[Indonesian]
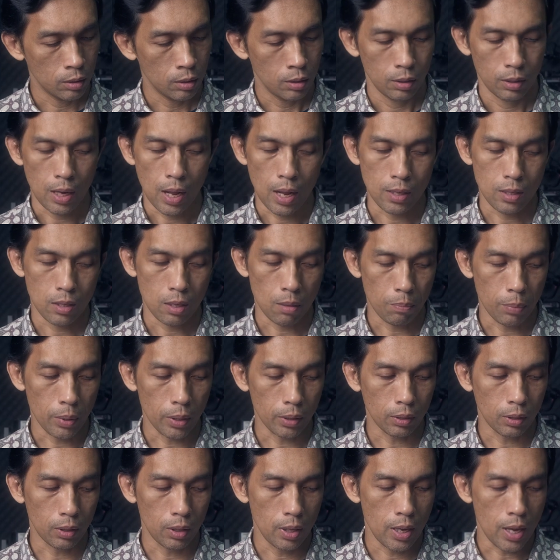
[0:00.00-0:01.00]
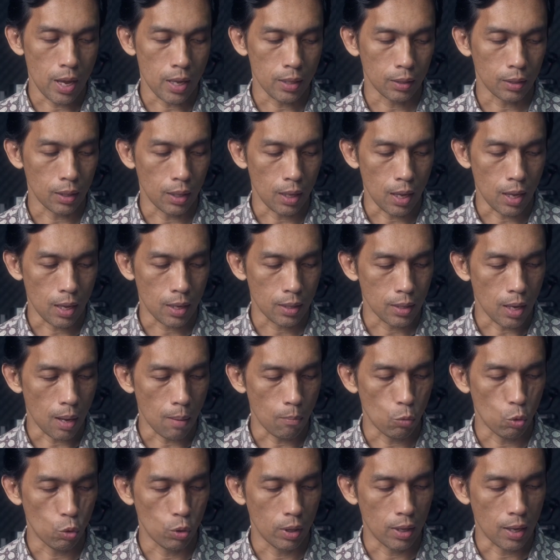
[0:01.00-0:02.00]
dan seperti yang telah
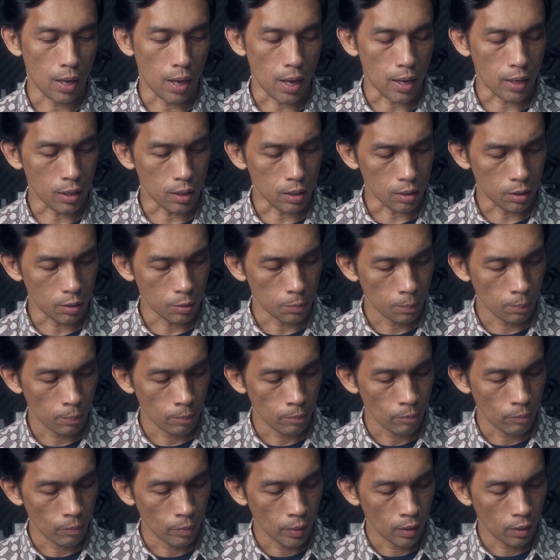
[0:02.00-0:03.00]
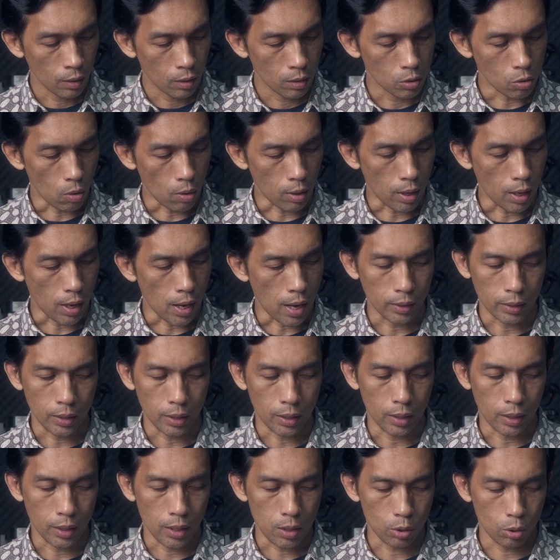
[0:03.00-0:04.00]
kamu dengar, seorang
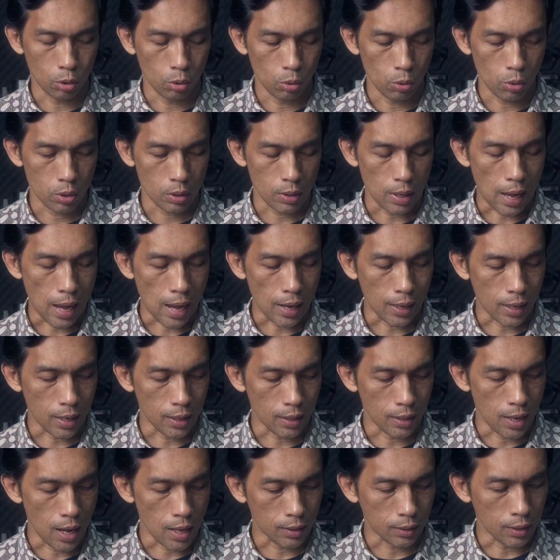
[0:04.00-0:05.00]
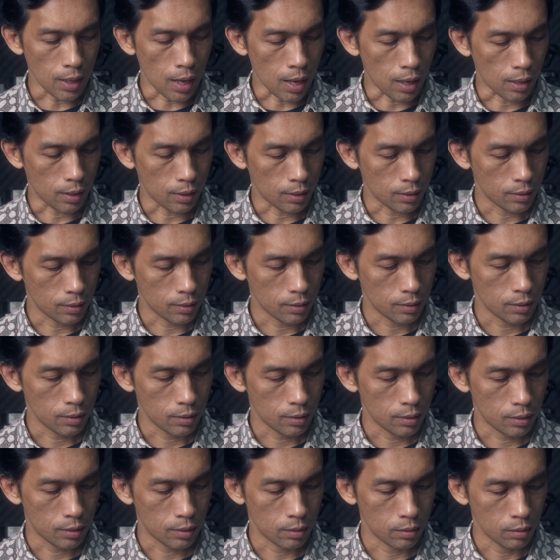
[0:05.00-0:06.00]
antikristus akan datang.
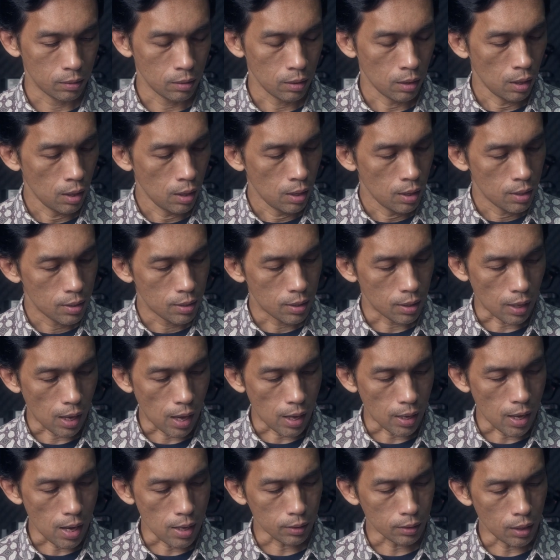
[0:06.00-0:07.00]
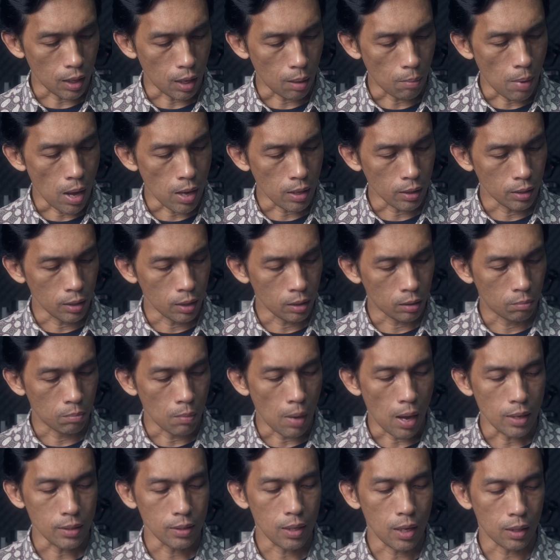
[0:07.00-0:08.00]
Sekarang telah bangkit
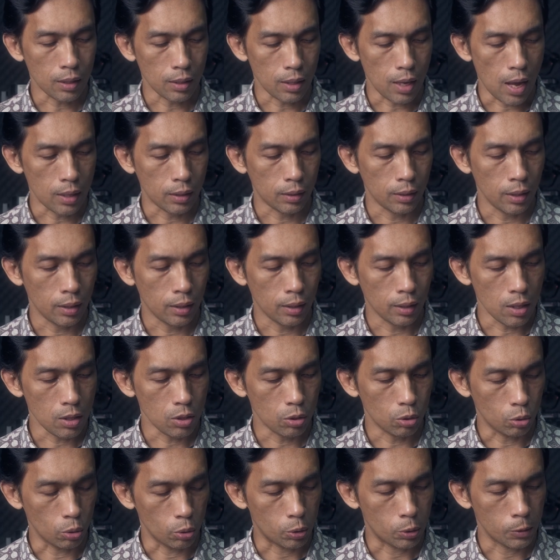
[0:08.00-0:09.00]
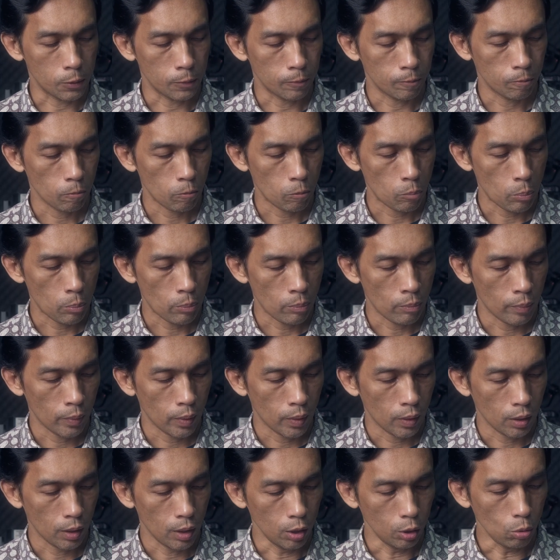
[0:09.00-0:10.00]
banyak antikristus.
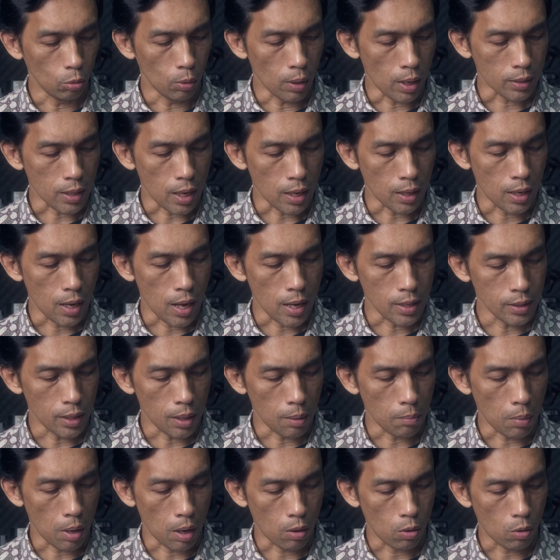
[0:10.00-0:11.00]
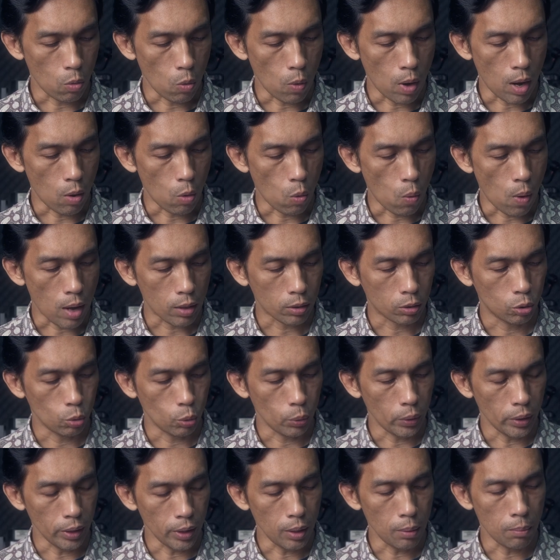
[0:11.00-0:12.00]
Itulah tandanya bahwa
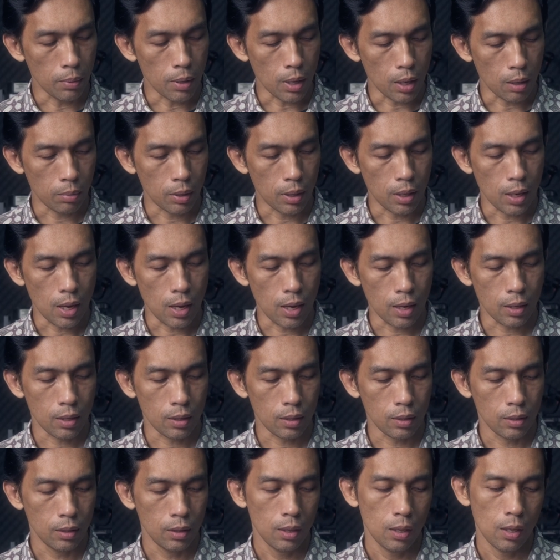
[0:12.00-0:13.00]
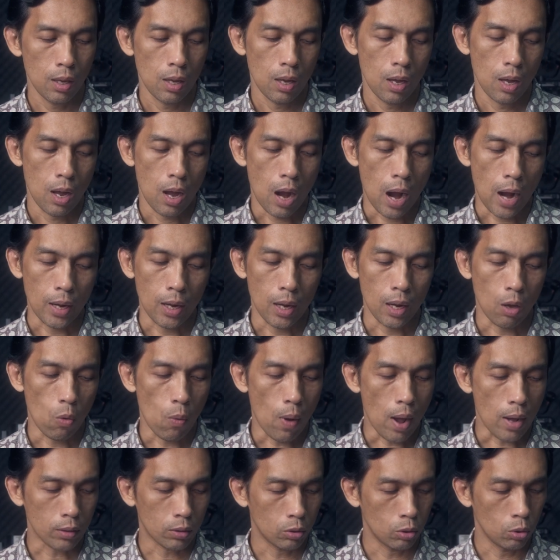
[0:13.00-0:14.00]
waktu ini benar-benar adalah
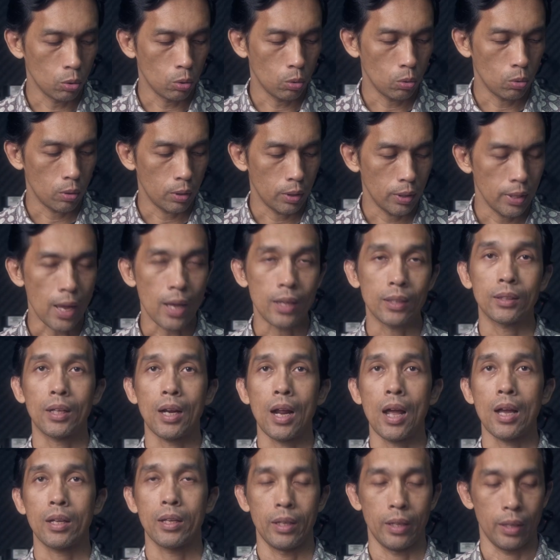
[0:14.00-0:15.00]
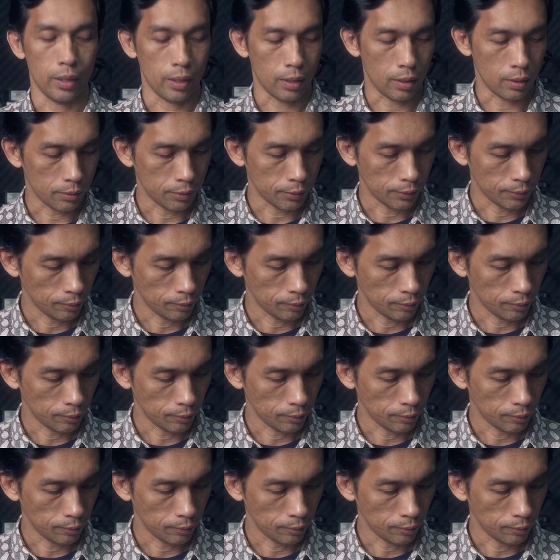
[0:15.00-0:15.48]
waktu yang terakhir.